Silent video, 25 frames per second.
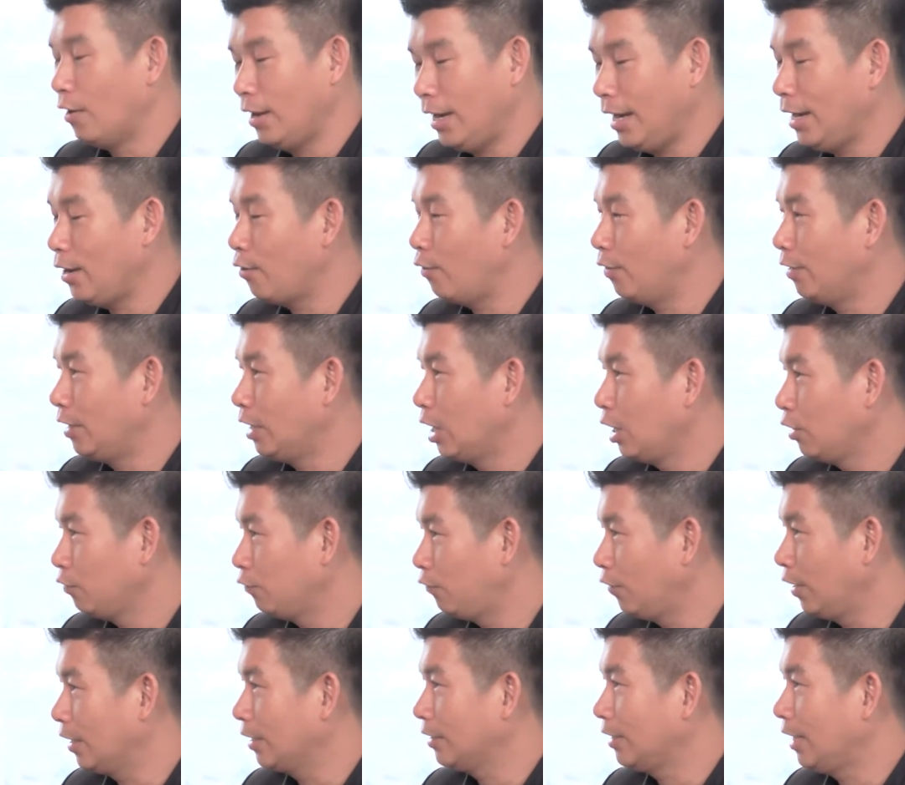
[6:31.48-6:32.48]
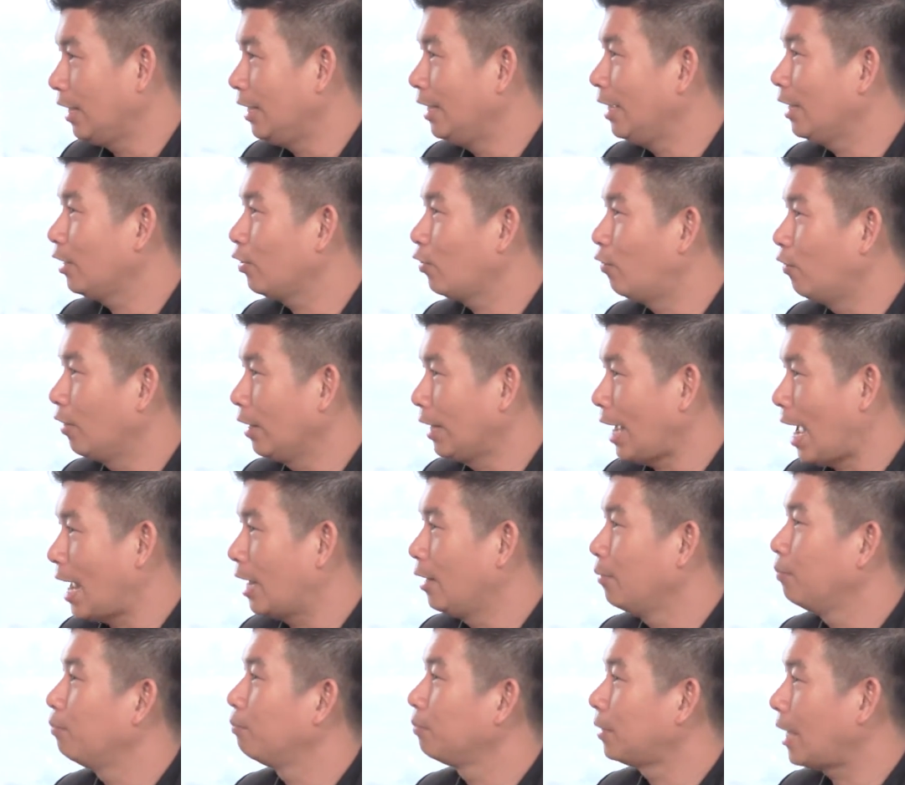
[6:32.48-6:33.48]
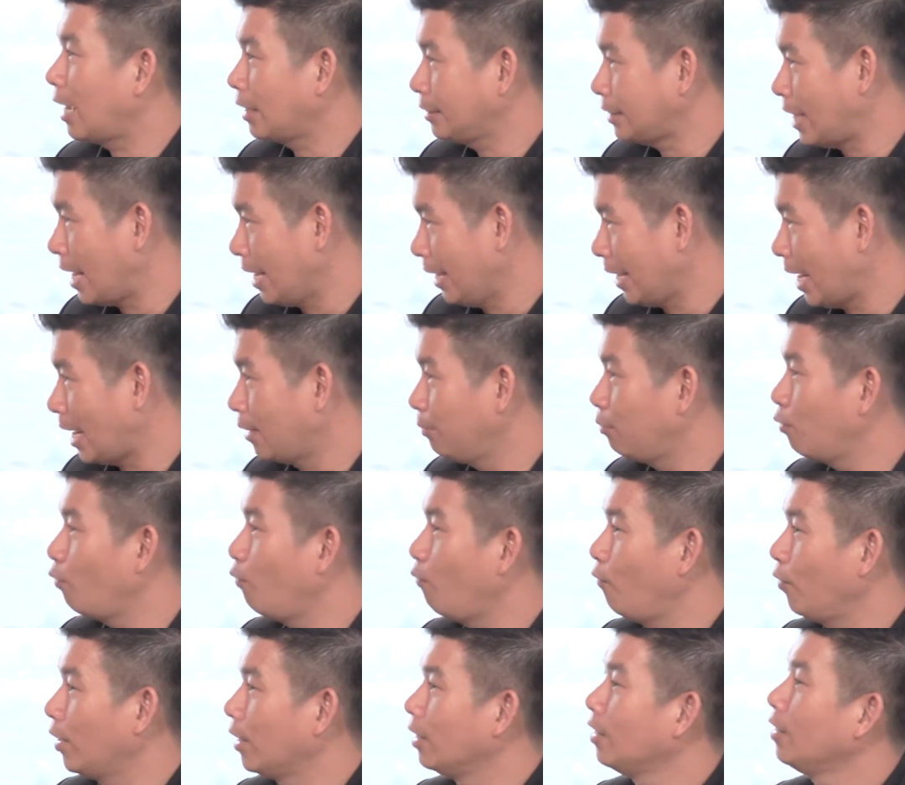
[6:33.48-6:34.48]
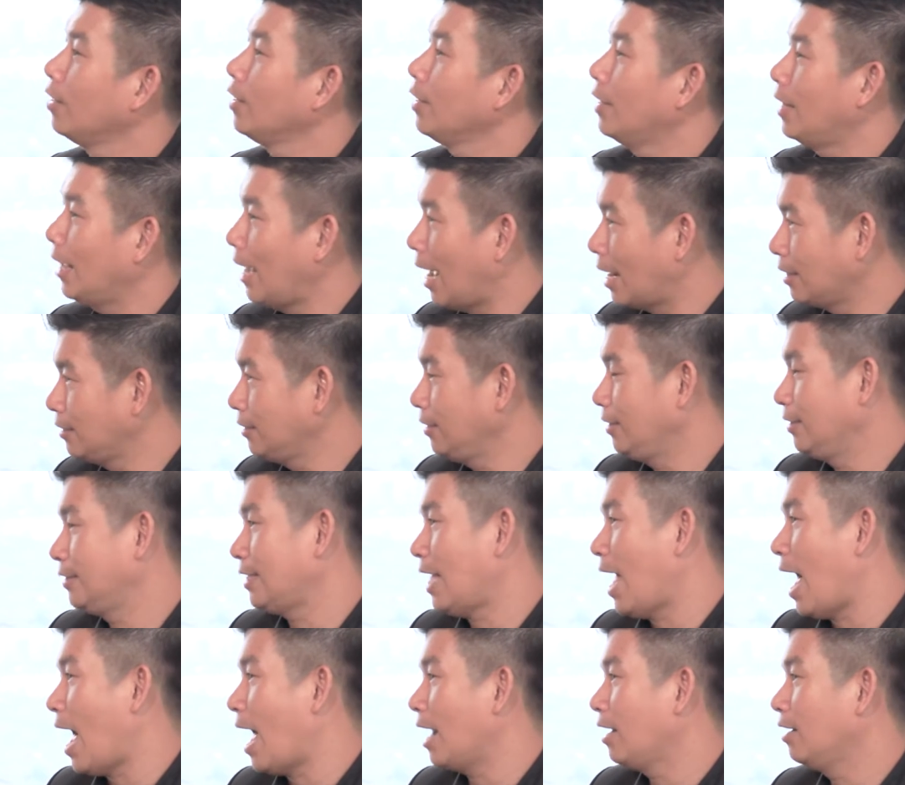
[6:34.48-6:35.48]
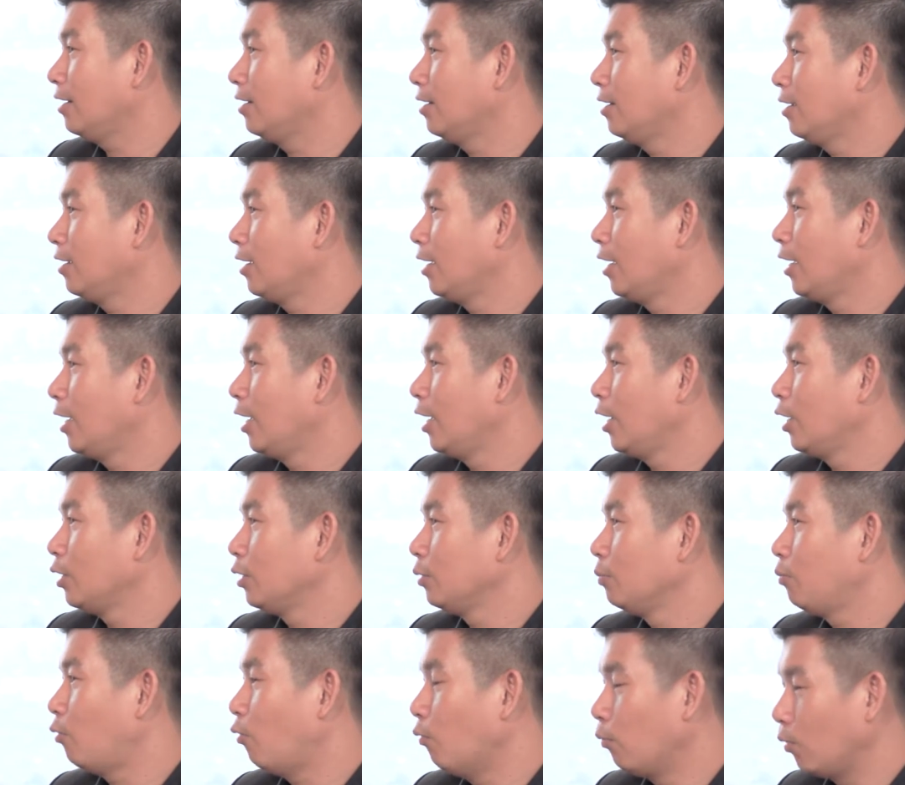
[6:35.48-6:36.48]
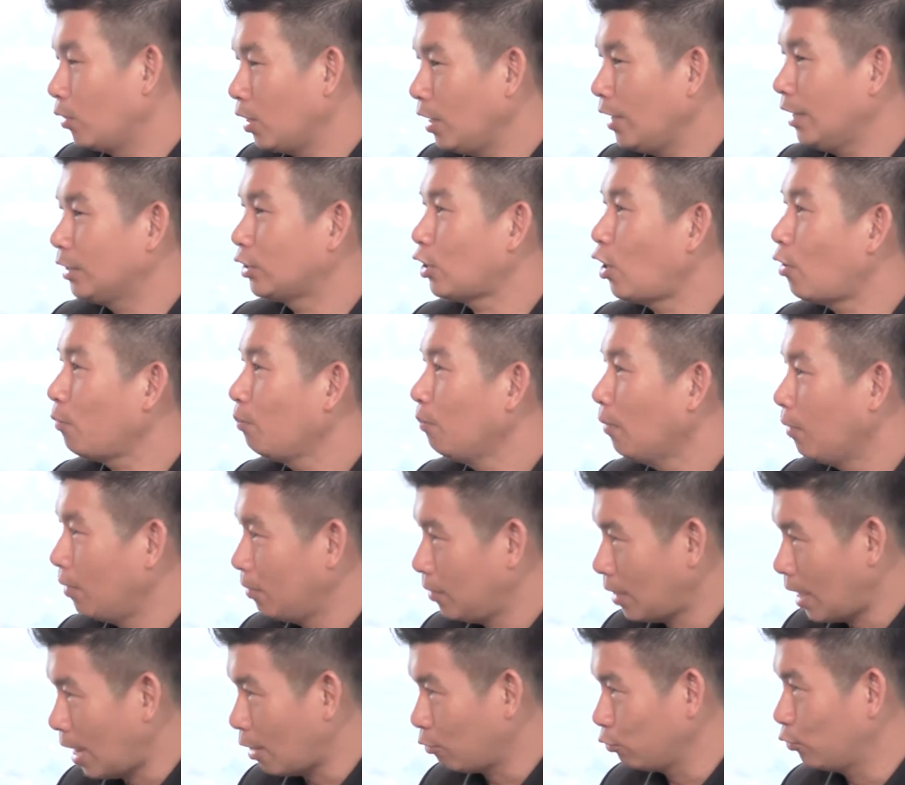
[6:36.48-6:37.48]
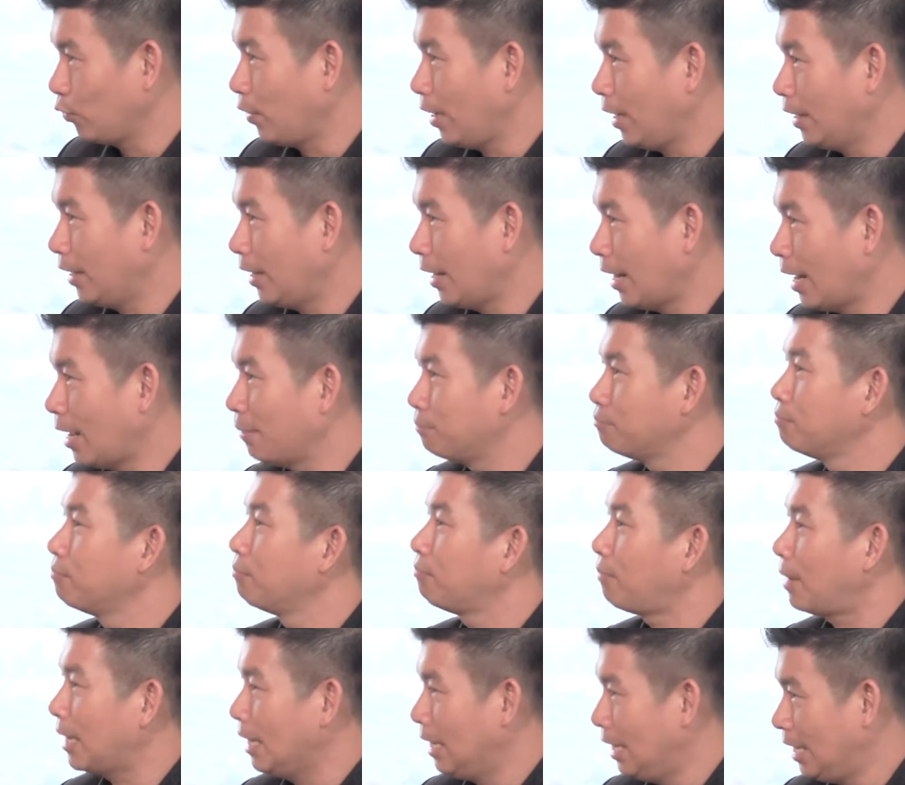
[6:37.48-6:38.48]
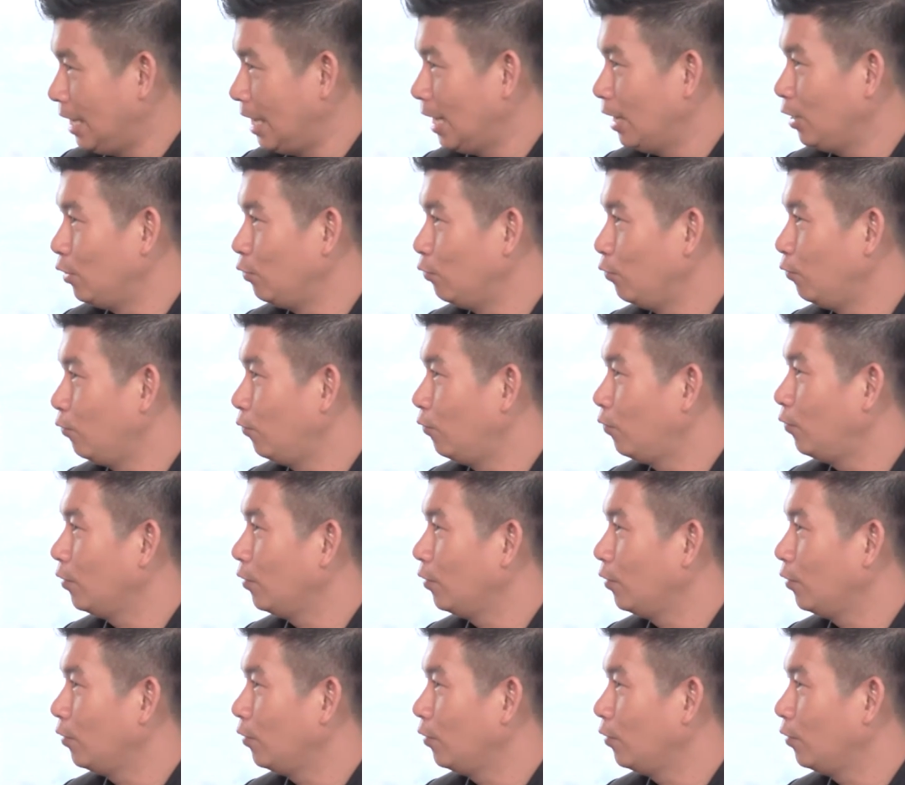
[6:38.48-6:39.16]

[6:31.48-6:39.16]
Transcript: แน่นอนฝึกในเรื่องของการทักษะในการพูดในการสื่อสารผมก็เลยต้องเอาตัวเองนะครับไปเรียนรู้